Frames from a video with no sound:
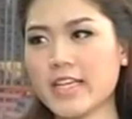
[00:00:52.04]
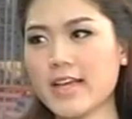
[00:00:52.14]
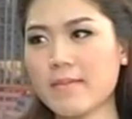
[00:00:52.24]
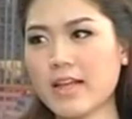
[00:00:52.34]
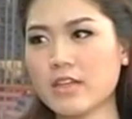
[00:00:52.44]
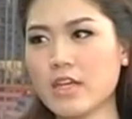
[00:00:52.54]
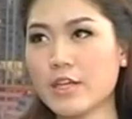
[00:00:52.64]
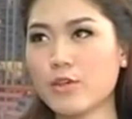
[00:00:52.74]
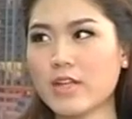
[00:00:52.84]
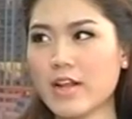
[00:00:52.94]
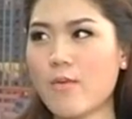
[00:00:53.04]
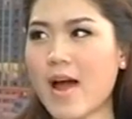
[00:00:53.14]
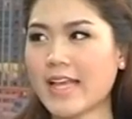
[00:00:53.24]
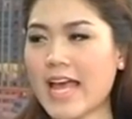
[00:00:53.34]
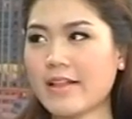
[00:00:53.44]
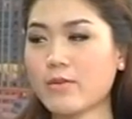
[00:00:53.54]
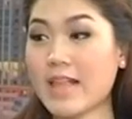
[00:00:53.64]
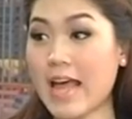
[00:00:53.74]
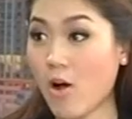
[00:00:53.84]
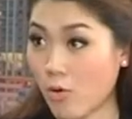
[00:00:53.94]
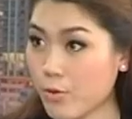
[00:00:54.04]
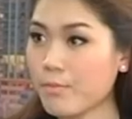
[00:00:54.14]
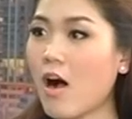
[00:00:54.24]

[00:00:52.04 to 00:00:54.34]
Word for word: ที่กำลังอยู่ในระหว่างการดูแลของคุณหม